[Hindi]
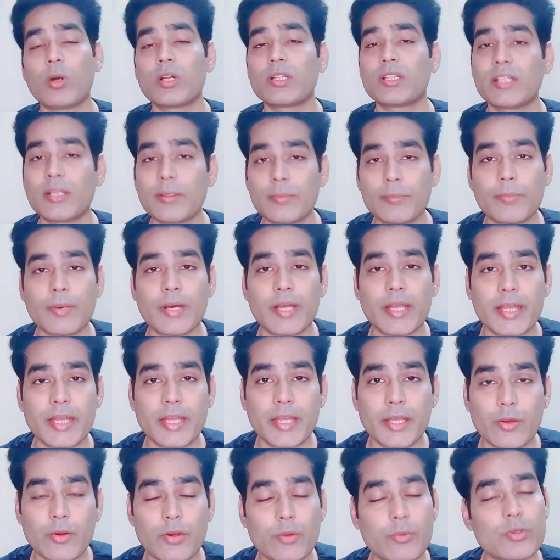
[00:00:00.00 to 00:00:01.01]
बहुत लंबा
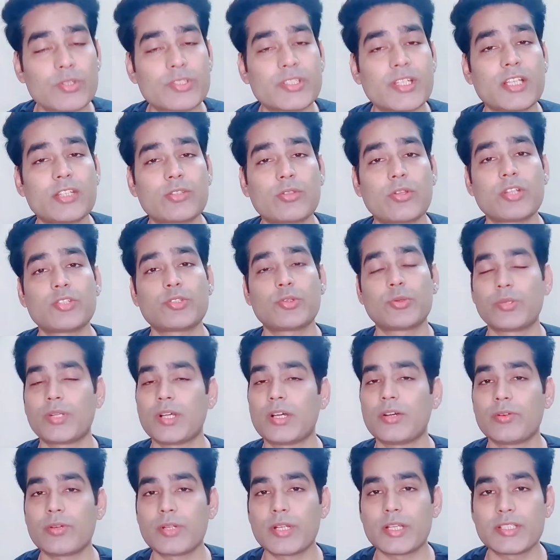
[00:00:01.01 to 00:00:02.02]
है और वो शायद थोड़ा
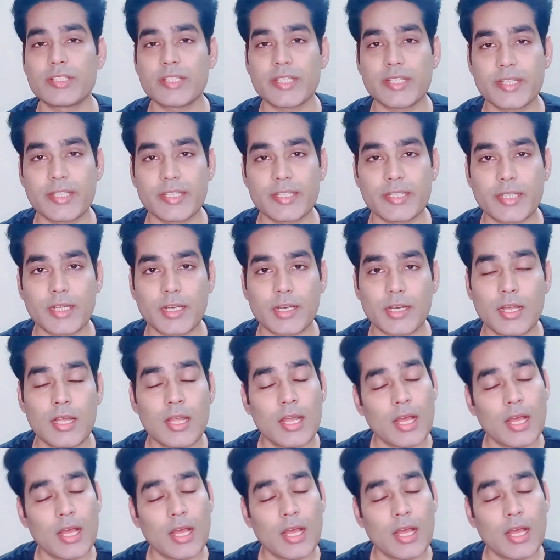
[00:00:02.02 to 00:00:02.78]
छोटा होना चाहिए था